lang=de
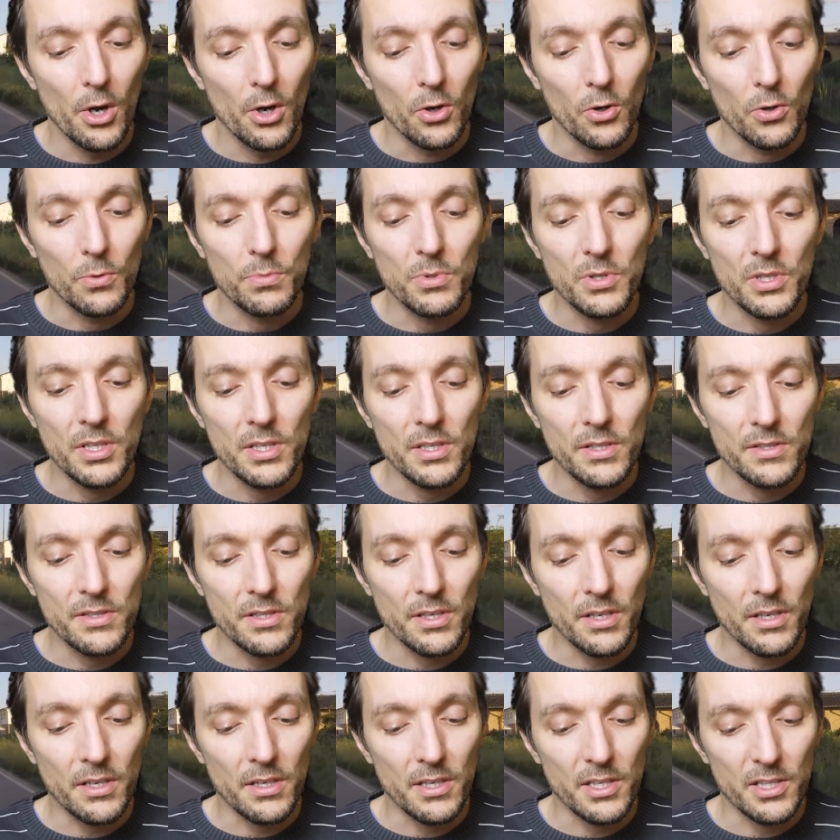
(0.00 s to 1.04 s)
um
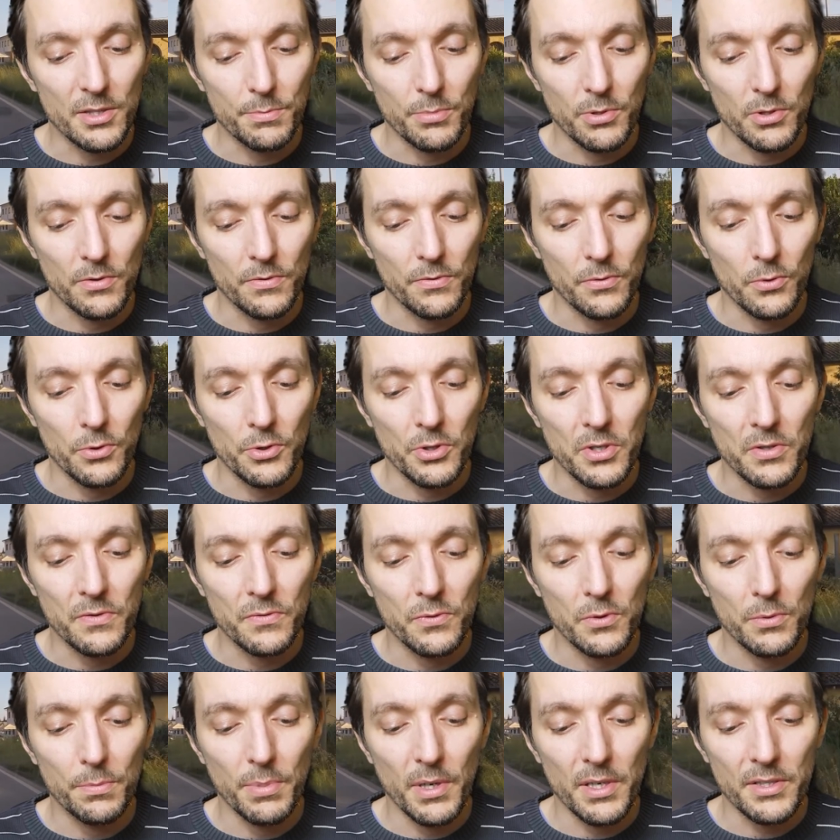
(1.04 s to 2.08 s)
diese in das Portfolio des
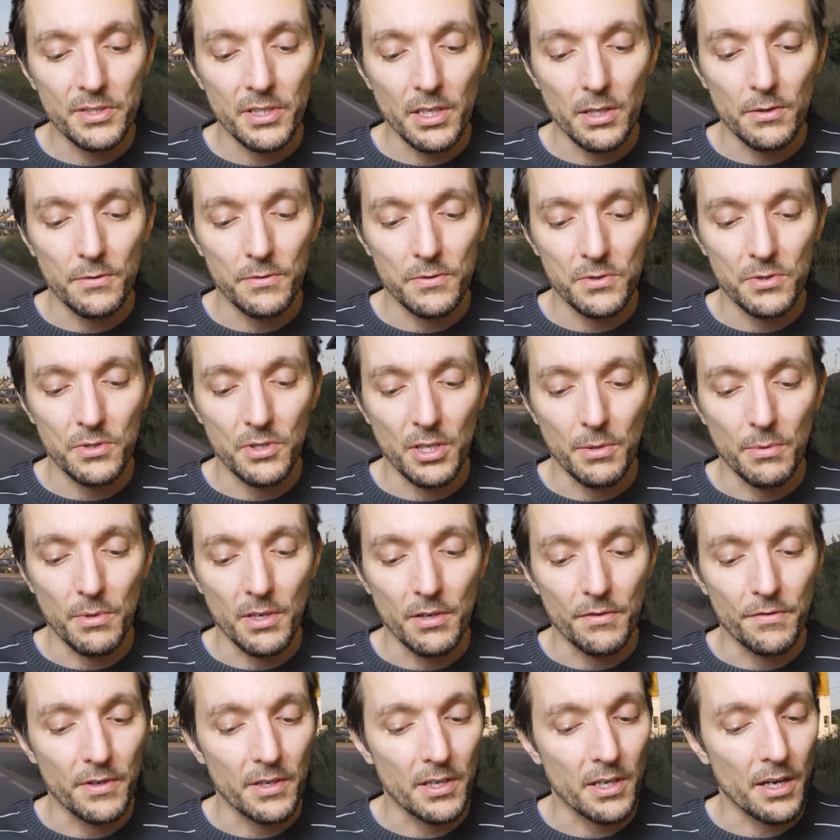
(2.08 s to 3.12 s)
Fuhrparks aufzunehmen. In
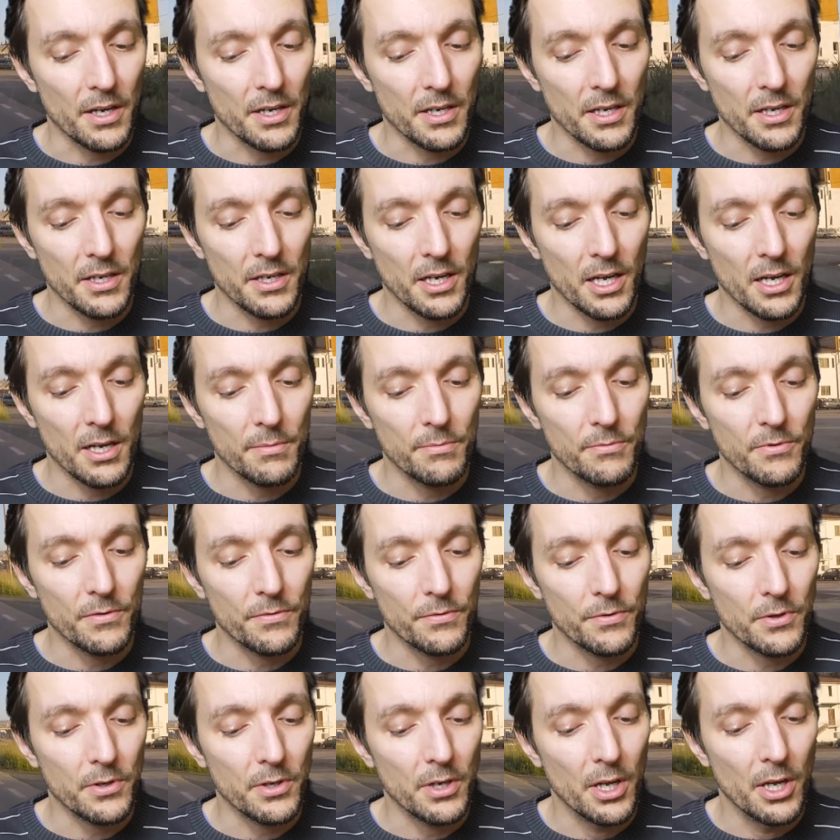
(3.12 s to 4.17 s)
der Vergangenheit haben wir
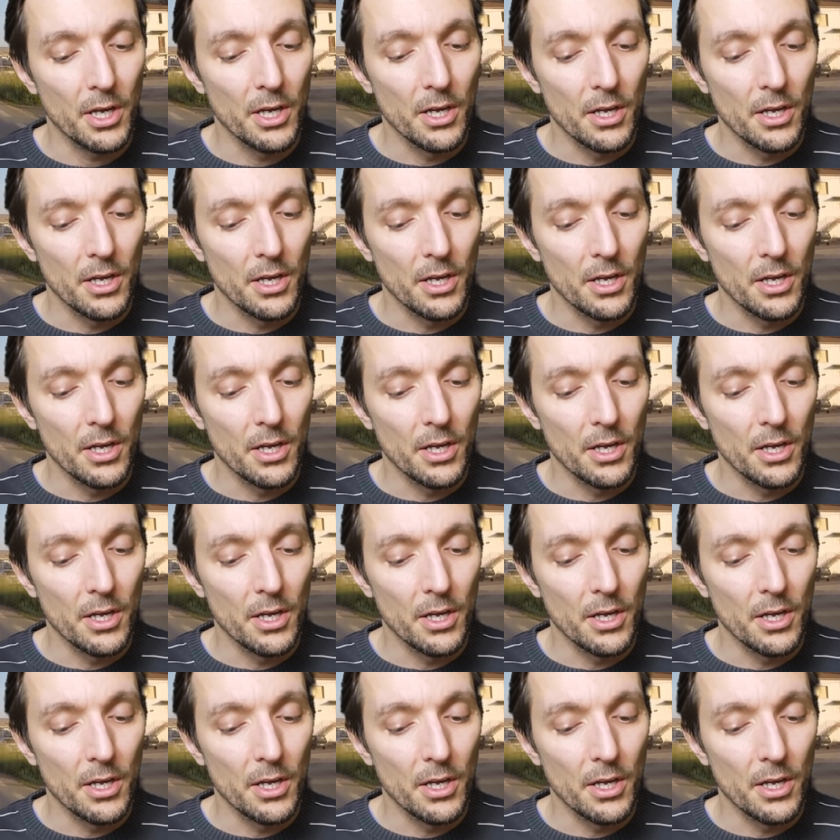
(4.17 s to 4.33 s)
von